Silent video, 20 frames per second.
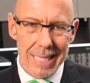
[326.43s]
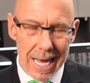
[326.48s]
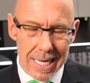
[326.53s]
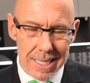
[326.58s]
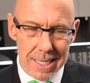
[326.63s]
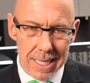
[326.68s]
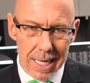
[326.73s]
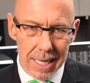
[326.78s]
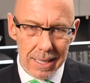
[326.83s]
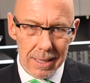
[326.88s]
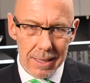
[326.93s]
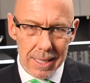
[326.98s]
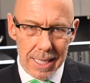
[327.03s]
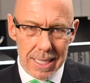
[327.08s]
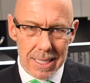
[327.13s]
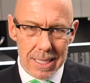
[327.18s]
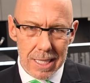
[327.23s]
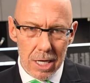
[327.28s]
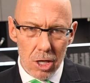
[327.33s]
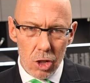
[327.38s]
Das
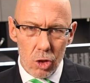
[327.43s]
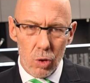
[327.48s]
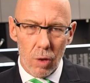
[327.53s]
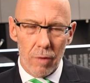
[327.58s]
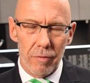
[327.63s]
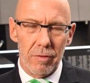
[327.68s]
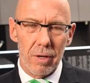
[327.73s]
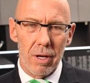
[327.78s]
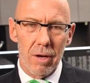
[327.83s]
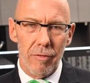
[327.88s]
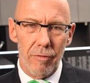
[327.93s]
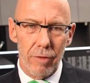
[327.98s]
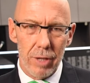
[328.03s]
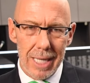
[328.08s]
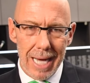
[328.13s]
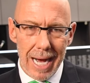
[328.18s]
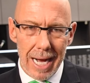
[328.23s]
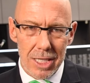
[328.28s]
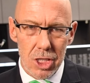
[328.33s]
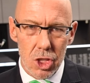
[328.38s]
allerdings dürfte für
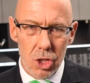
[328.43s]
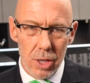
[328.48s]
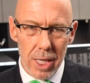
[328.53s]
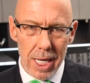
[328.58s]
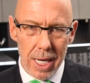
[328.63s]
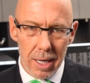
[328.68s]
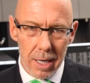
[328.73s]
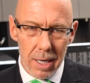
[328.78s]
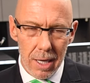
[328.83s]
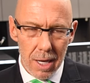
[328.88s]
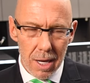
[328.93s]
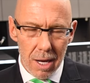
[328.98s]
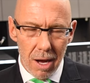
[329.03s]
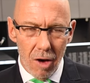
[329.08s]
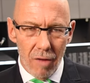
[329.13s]
die Aktionäre